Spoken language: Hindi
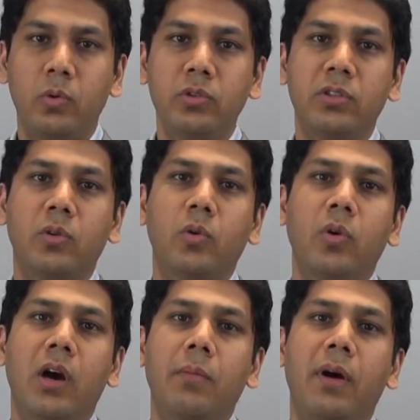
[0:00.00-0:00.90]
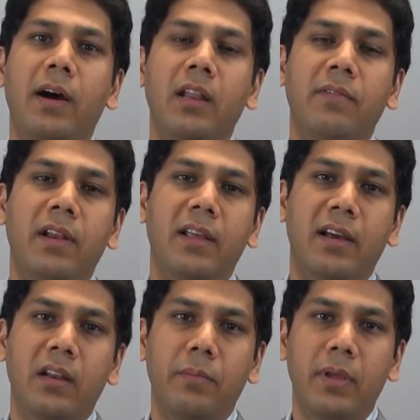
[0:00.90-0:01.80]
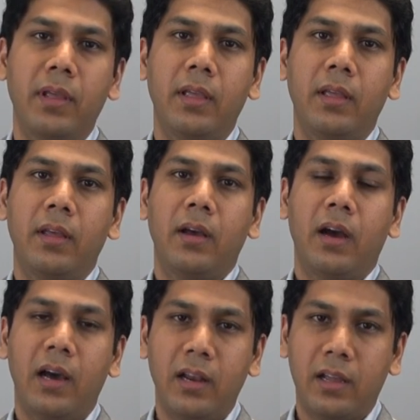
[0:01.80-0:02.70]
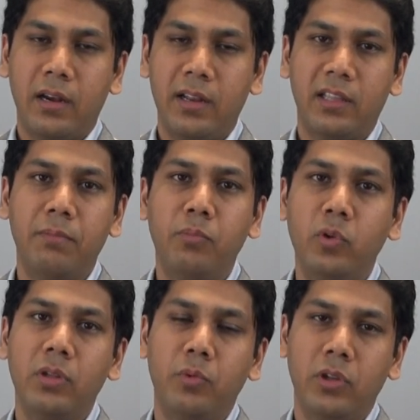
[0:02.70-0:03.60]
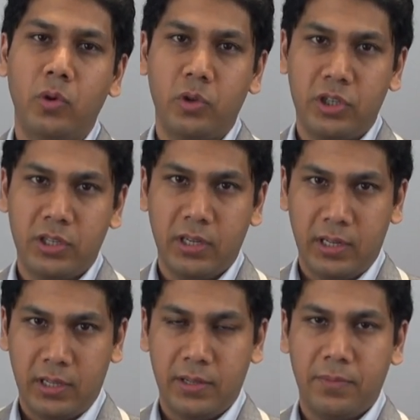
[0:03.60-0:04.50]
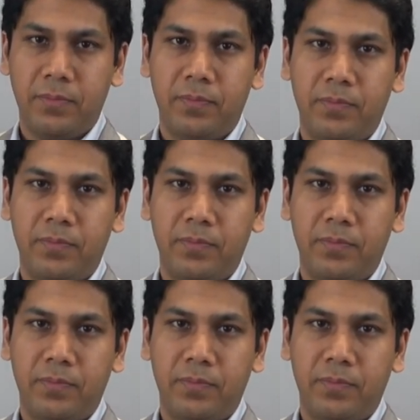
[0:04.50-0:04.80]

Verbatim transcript: उसको हम आने वाले कल में हल करने की पूरी पूरी कोशिश करेंगे